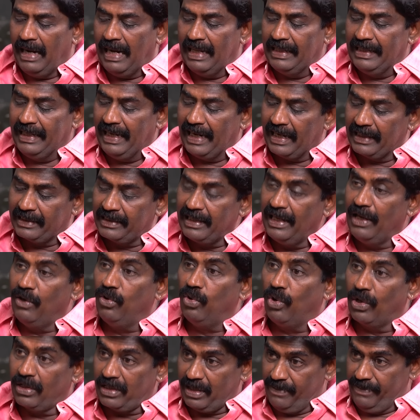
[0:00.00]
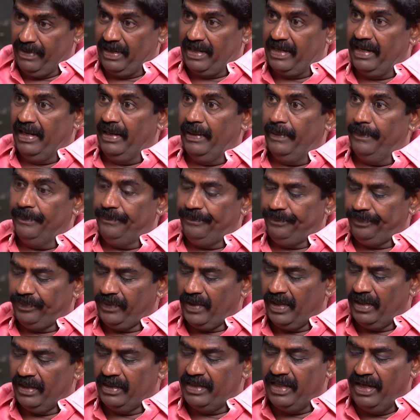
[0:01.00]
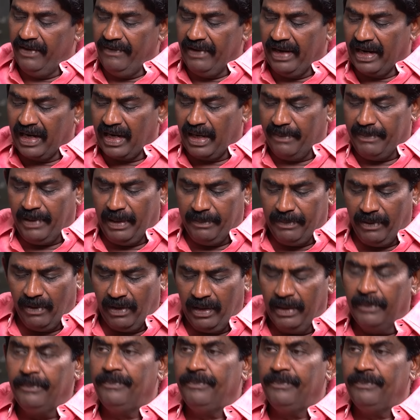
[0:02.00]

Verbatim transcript: அந்த இடத்து நோட்டமிட்டு திருவேங்கடம் என்பவன்